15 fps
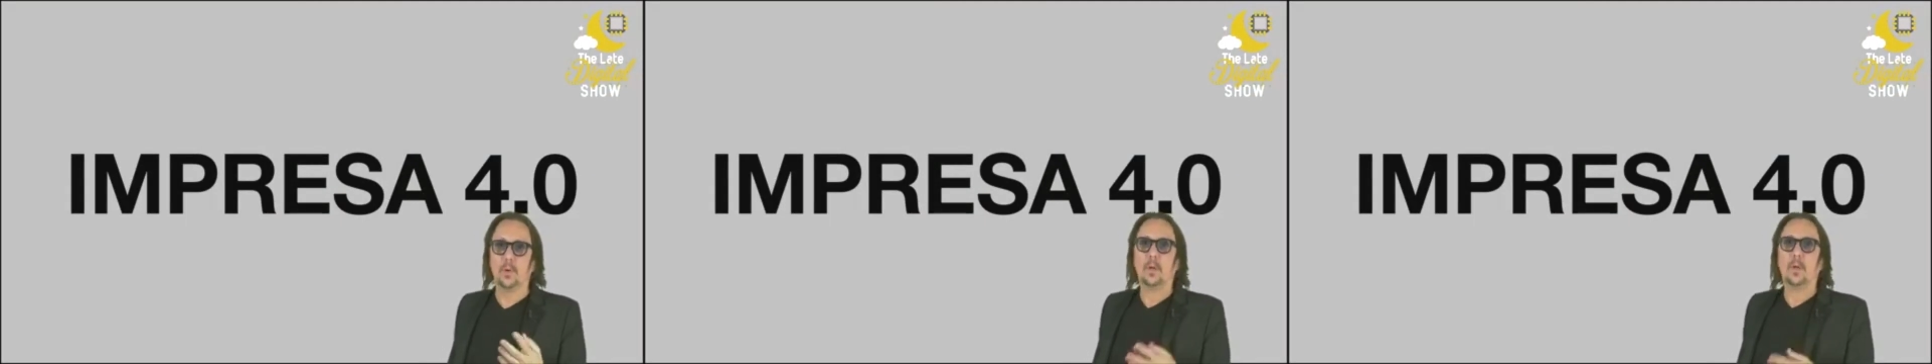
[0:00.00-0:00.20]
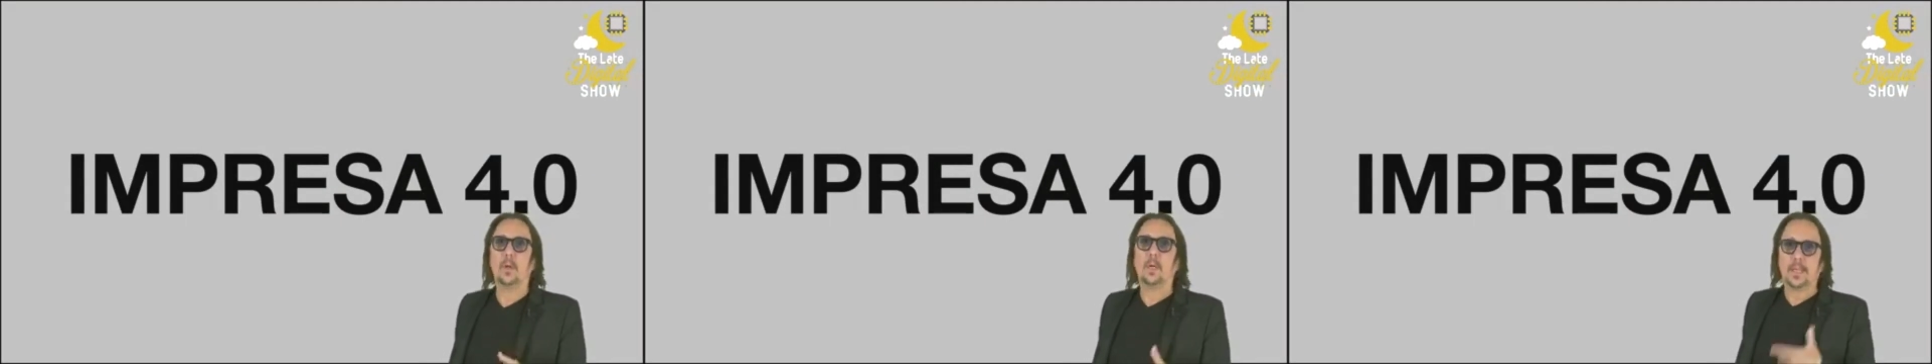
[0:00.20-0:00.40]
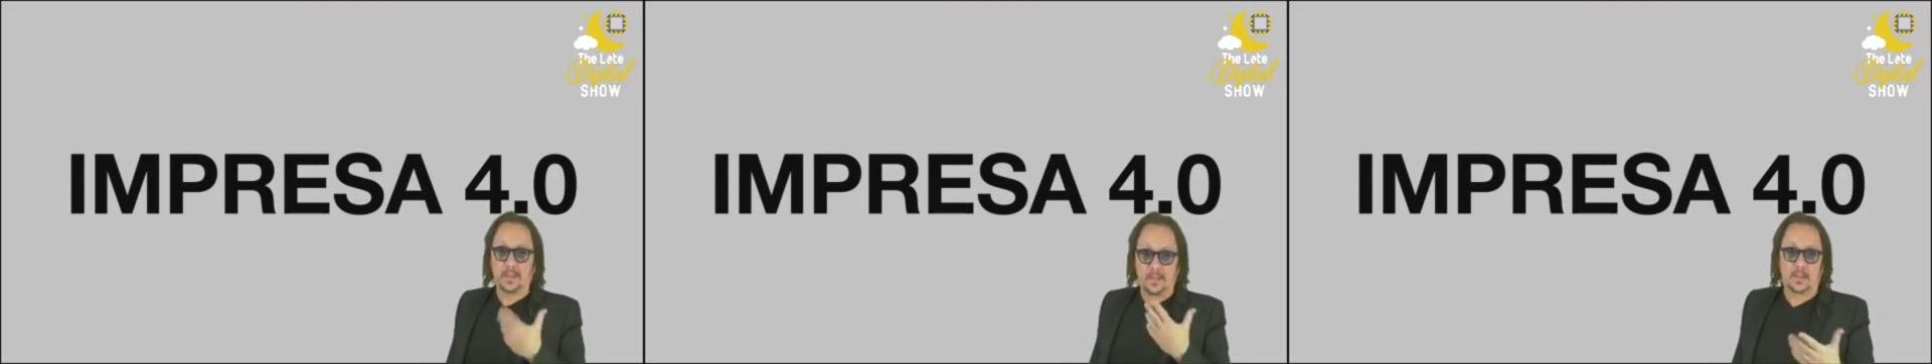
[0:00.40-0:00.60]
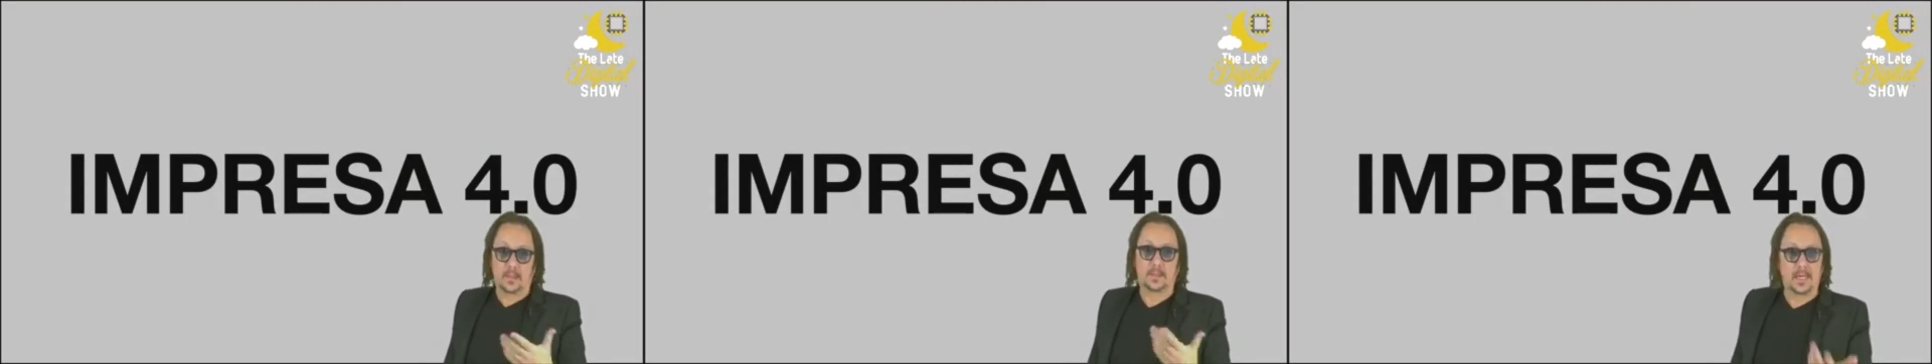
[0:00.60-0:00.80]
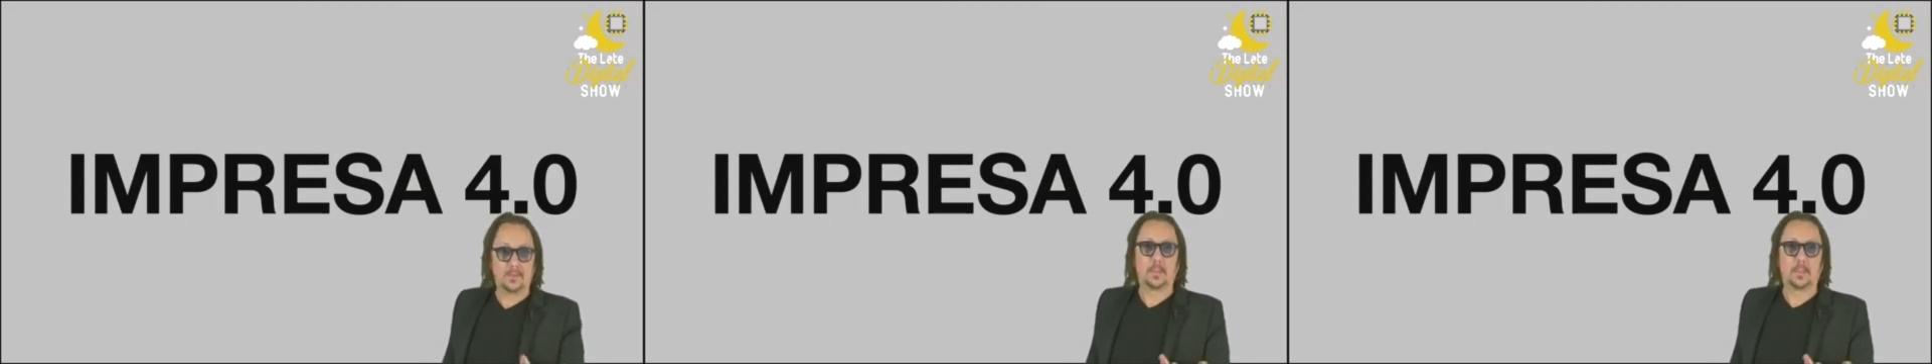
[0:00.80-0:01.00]
che
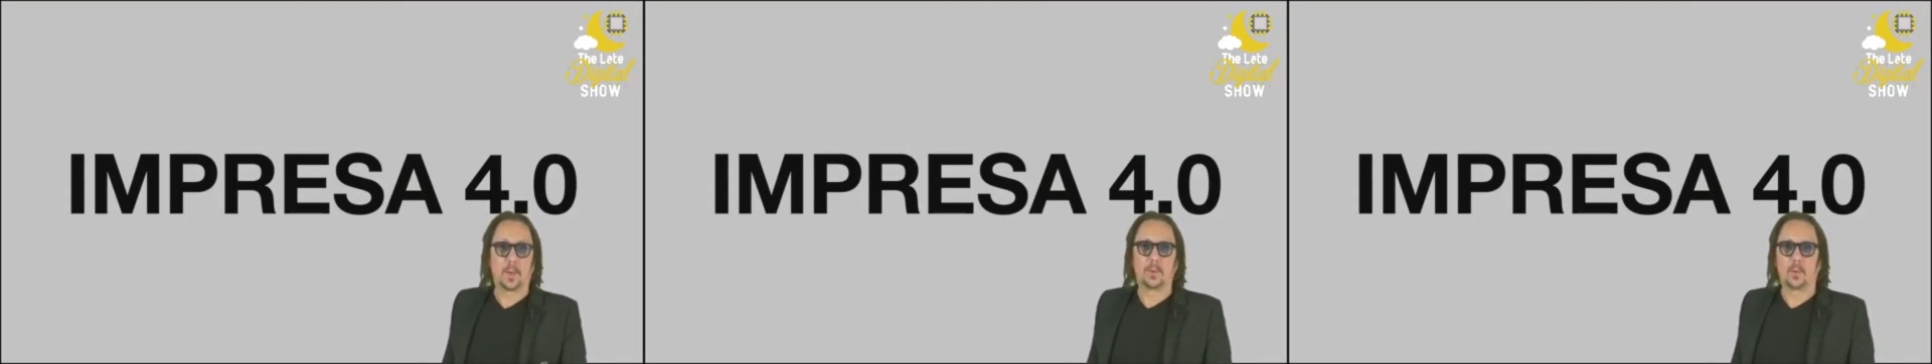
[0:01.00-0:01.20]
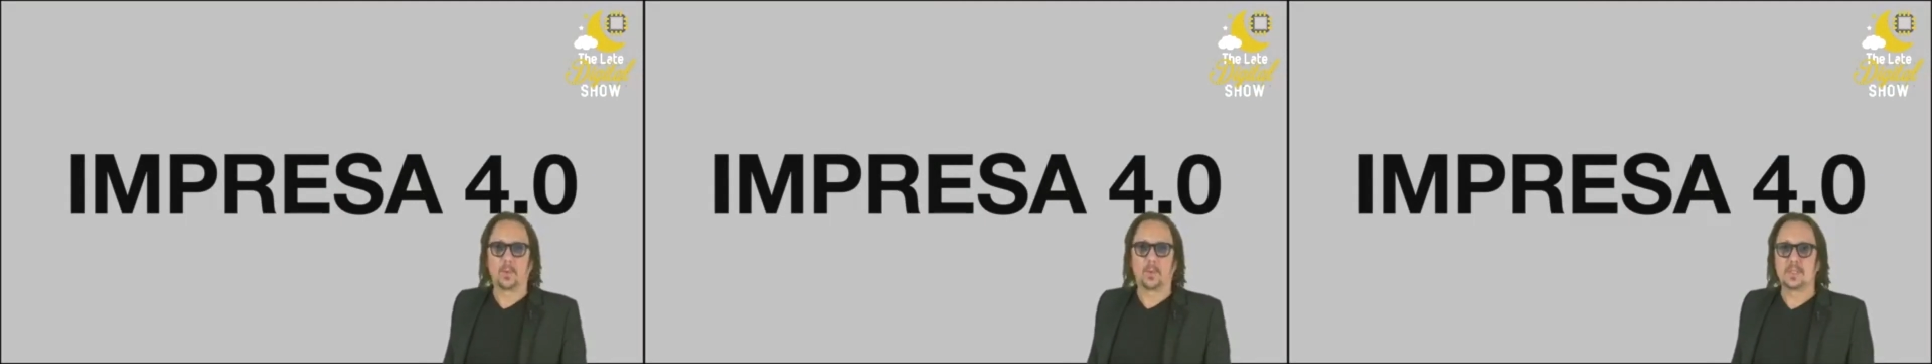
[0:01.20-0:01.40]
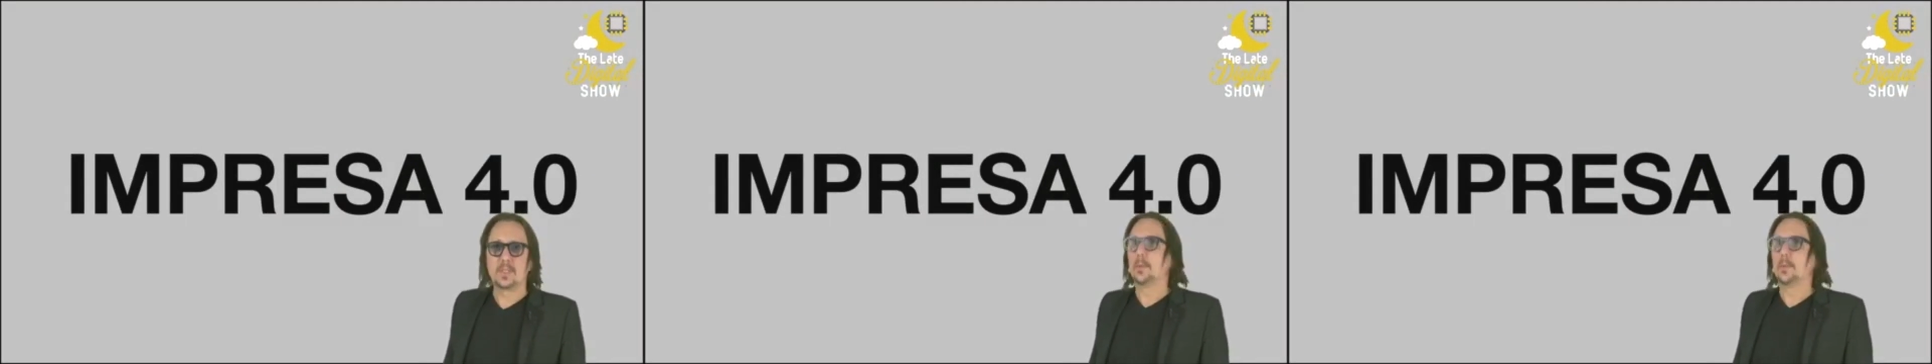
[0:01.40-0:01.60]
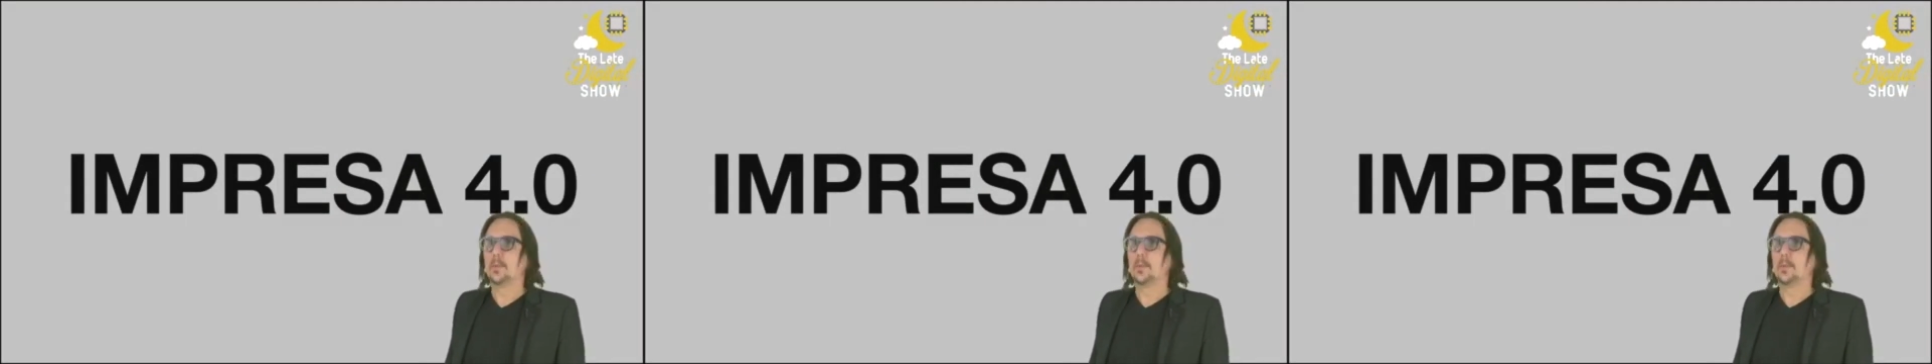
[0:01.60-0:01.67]
trattava proprio questi temi